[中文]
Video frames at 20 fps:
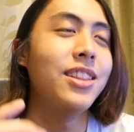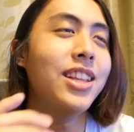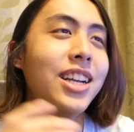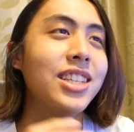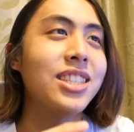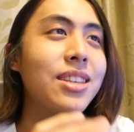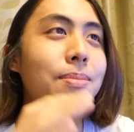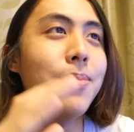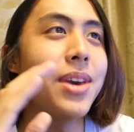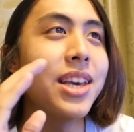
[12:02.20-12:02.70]
纳
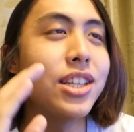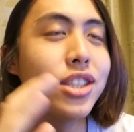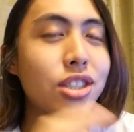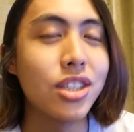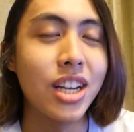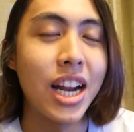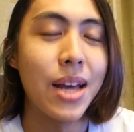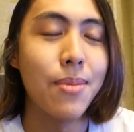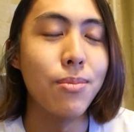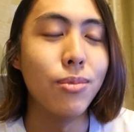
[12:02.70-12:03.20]
吉被
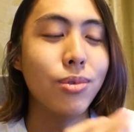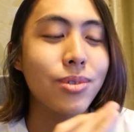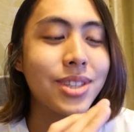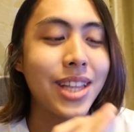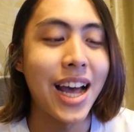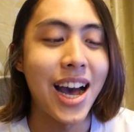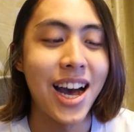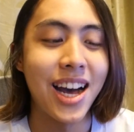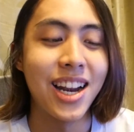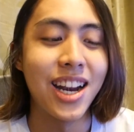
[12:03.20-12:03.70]
史莱姆
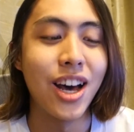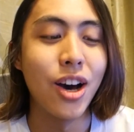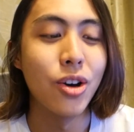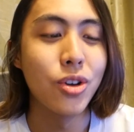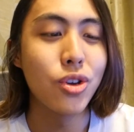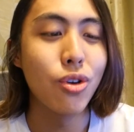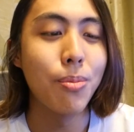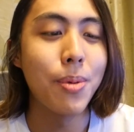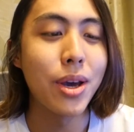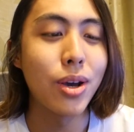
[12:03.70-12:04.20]
打，然后
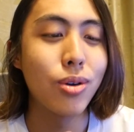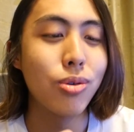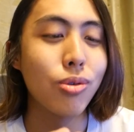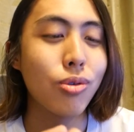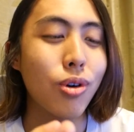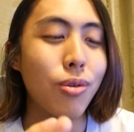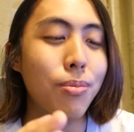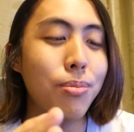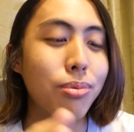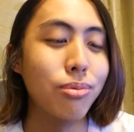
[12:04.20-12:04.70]
又被枯
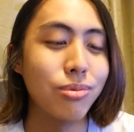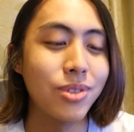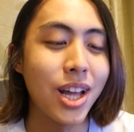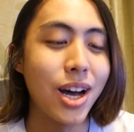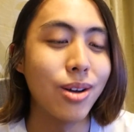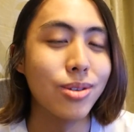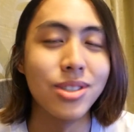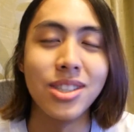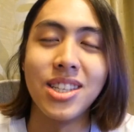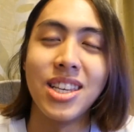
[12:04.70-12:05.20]
弓补
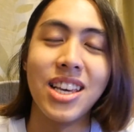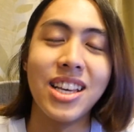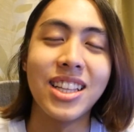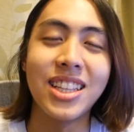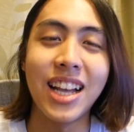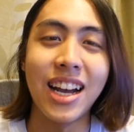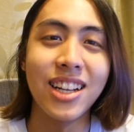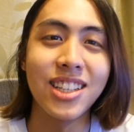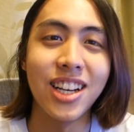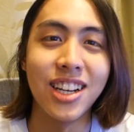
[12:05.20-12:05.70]
刀，直接
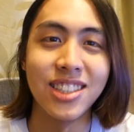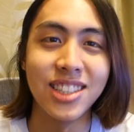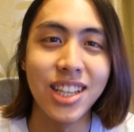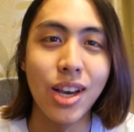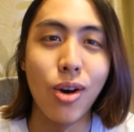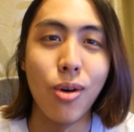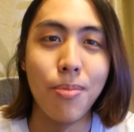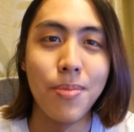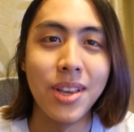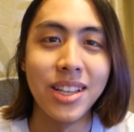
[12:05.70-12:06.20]
当场
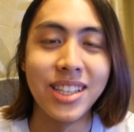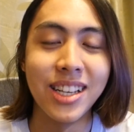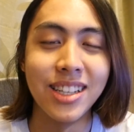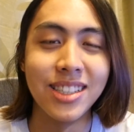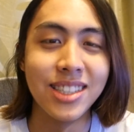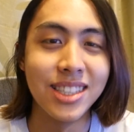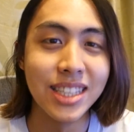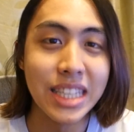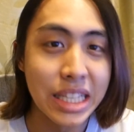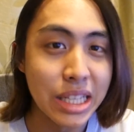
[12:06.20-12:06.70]
在我面前
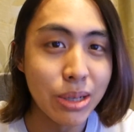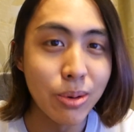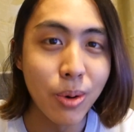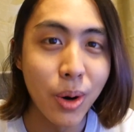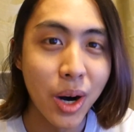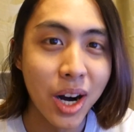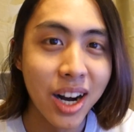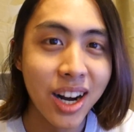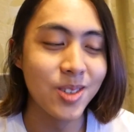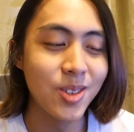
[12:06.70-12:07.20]
死
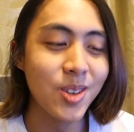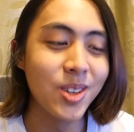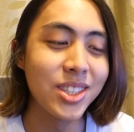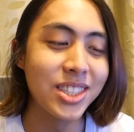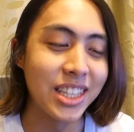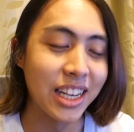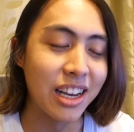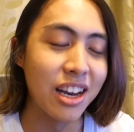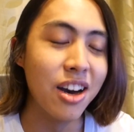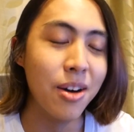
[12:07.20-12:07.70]
亡。因为
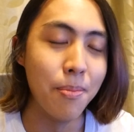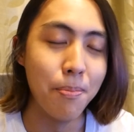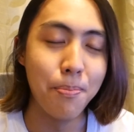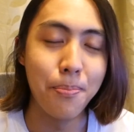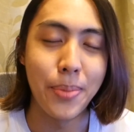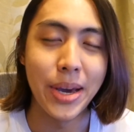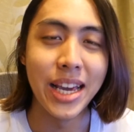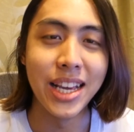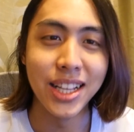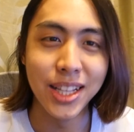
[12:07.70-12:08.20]
整个很
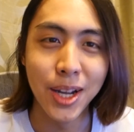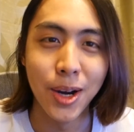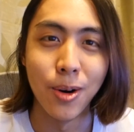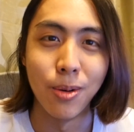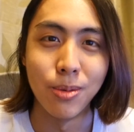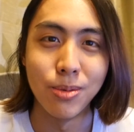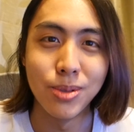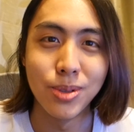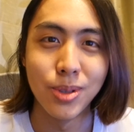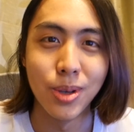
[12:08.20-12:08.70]
悲
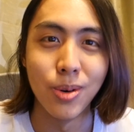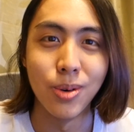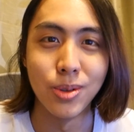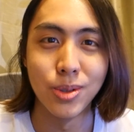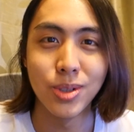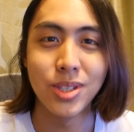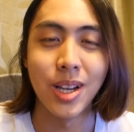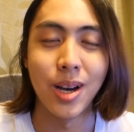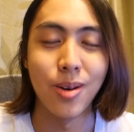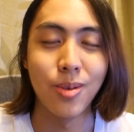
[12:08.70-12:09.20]
痛，所以我
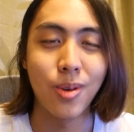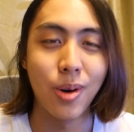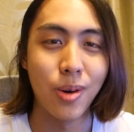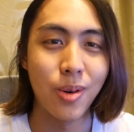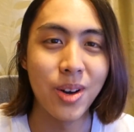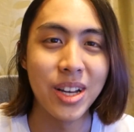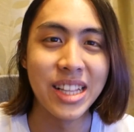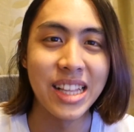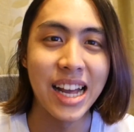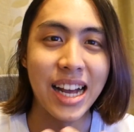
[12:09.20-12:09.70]
就想要赶
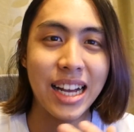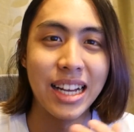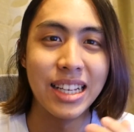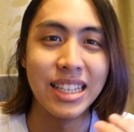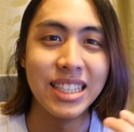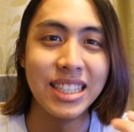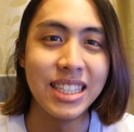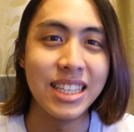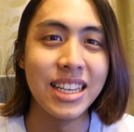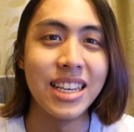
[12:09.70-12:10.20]
快拿
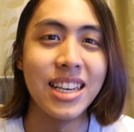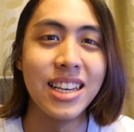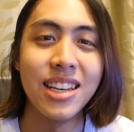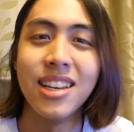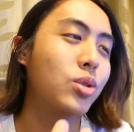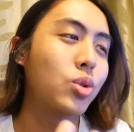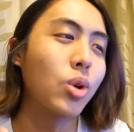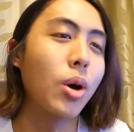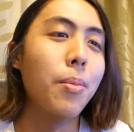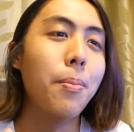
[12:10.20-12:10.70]
一些
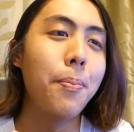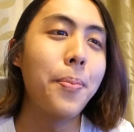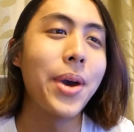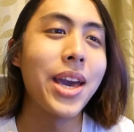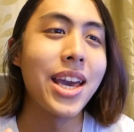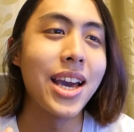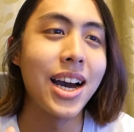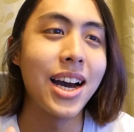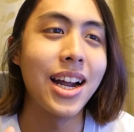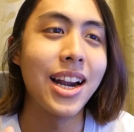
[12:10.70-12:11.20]
装
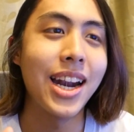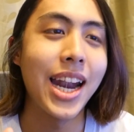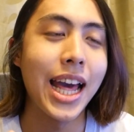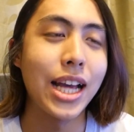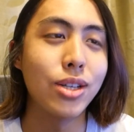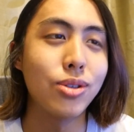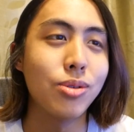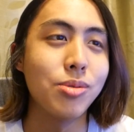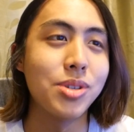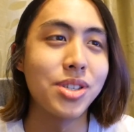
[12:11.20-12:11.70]
备啊
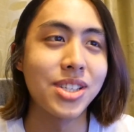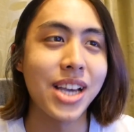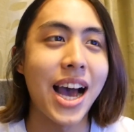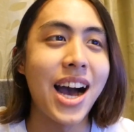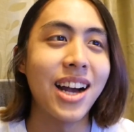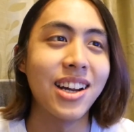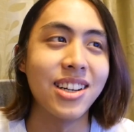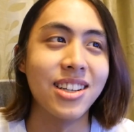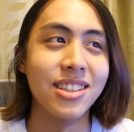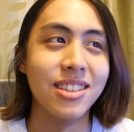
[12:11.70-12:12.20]
来去
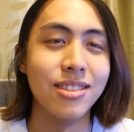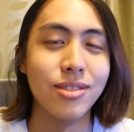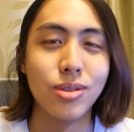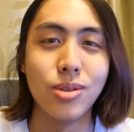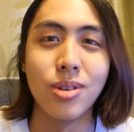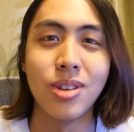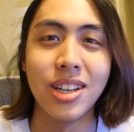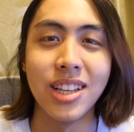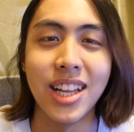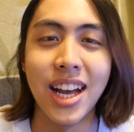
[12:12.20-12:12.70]
杀人，
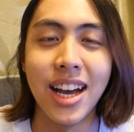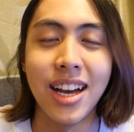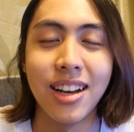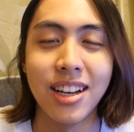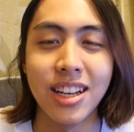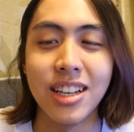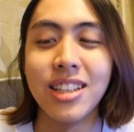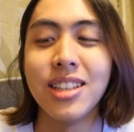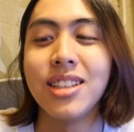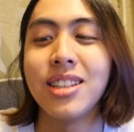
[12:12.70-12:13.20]
去跟他
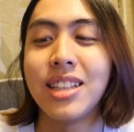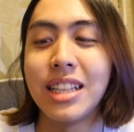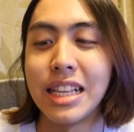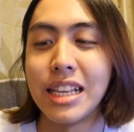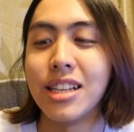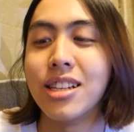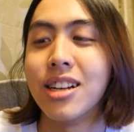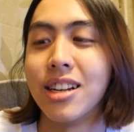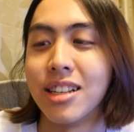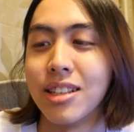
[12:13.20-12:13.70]
跟
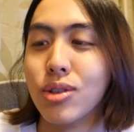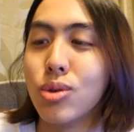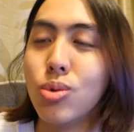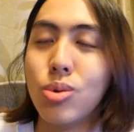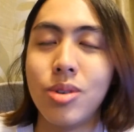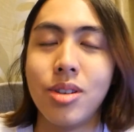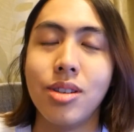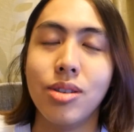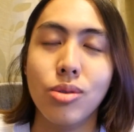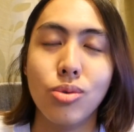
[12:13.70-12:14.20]
敌人玉
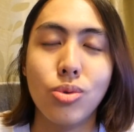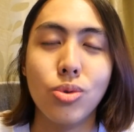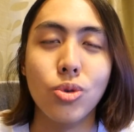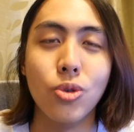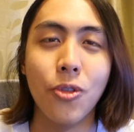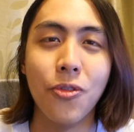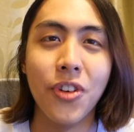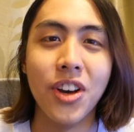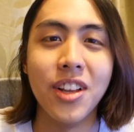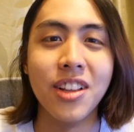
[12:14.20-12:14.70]
石
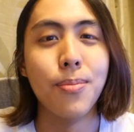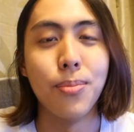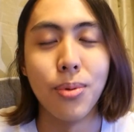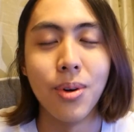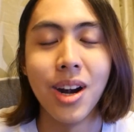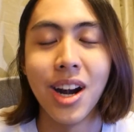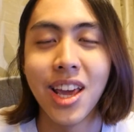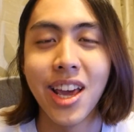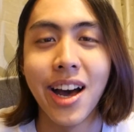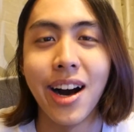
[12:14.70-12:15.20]
俱焚。不
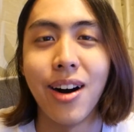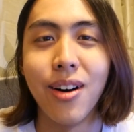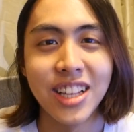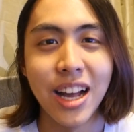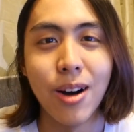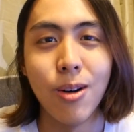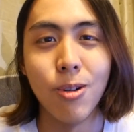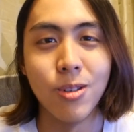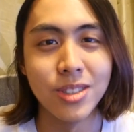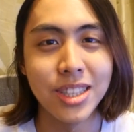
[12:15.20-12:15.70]
料，
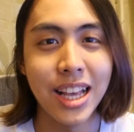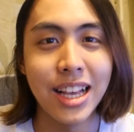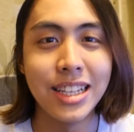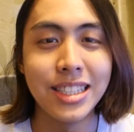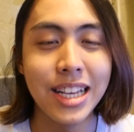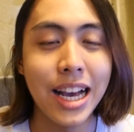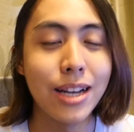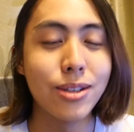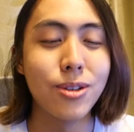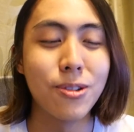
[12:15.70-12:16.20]
当我在
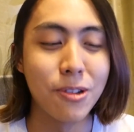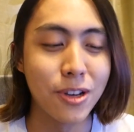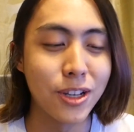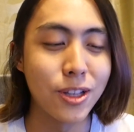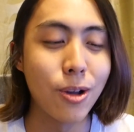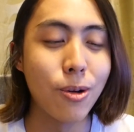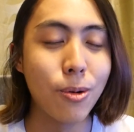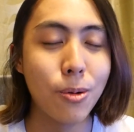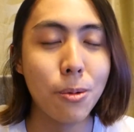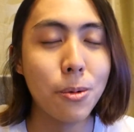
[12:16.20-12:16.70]
下去一个
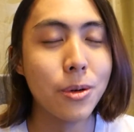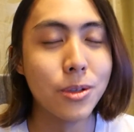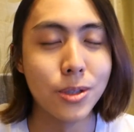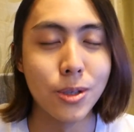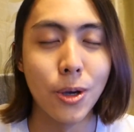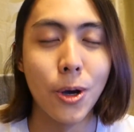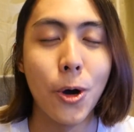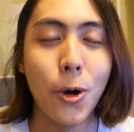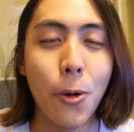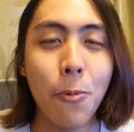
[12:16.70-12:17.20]
洞窟的
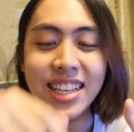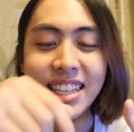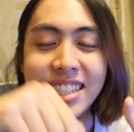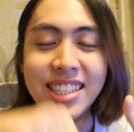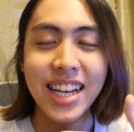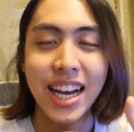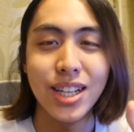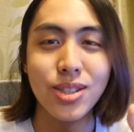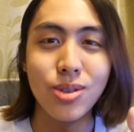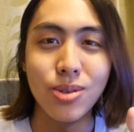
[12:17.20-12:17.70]
时候，一
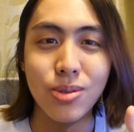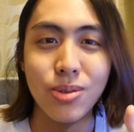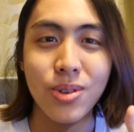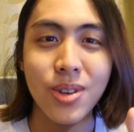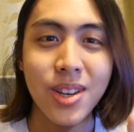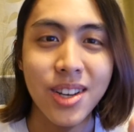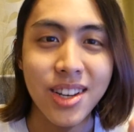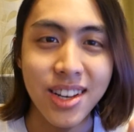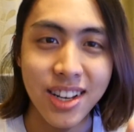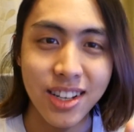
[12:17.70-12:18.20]
下去
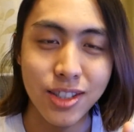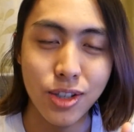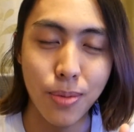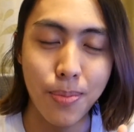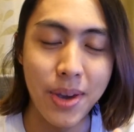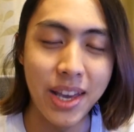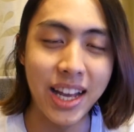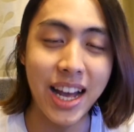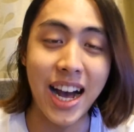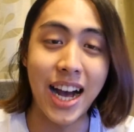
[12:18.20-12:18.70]
就
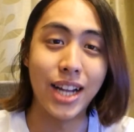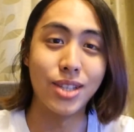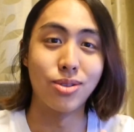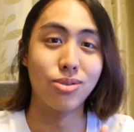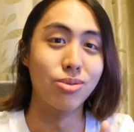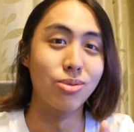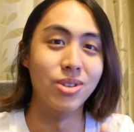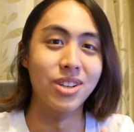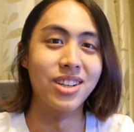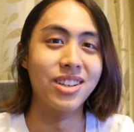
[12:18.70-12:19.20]
被卡
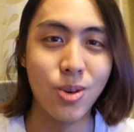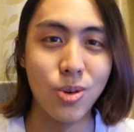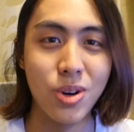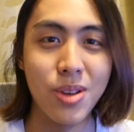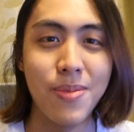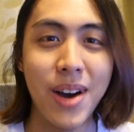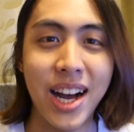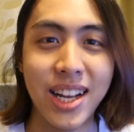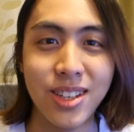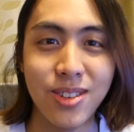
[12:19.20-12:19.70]
住了，苦
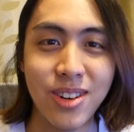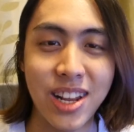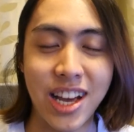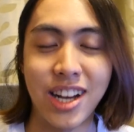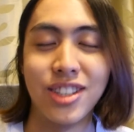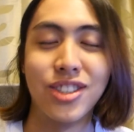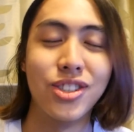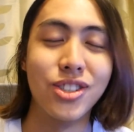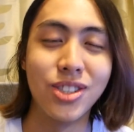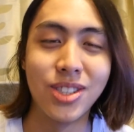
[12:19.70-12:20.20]
力怕就
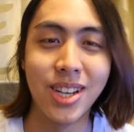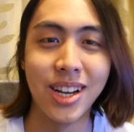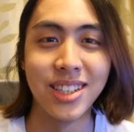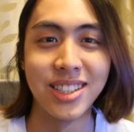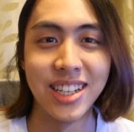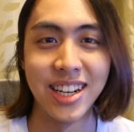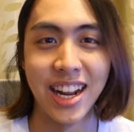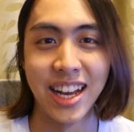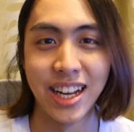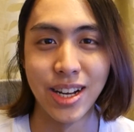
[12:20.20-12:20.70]
两只上
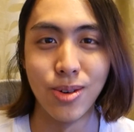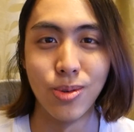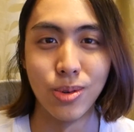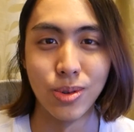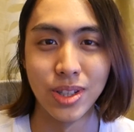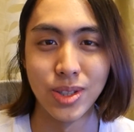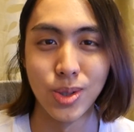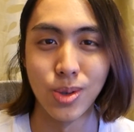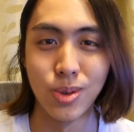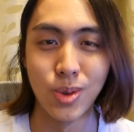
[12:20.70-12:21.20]
前来跟我
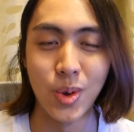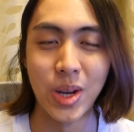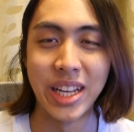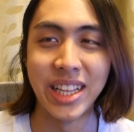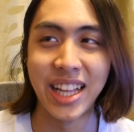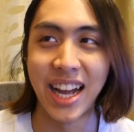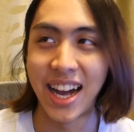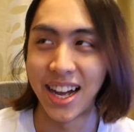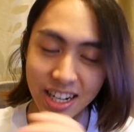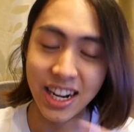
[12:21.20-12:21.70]
做对
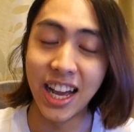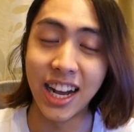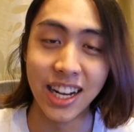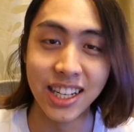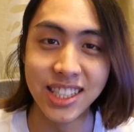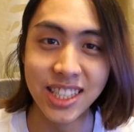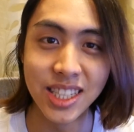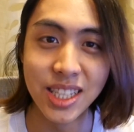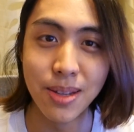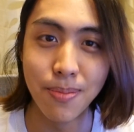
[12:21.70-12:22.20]
打，两个
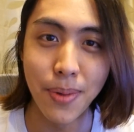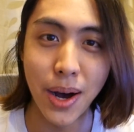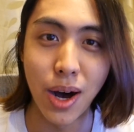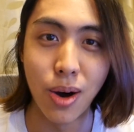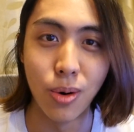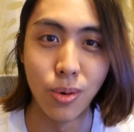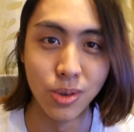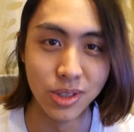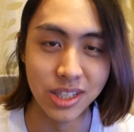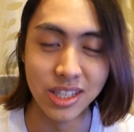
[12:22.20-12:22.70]
自
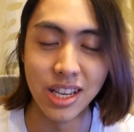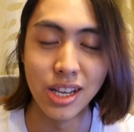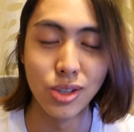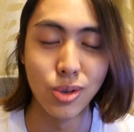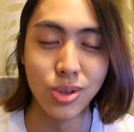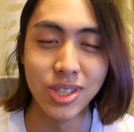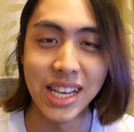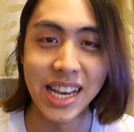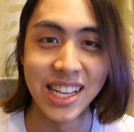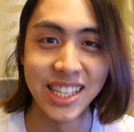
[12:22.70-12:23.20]
爆，我直接说再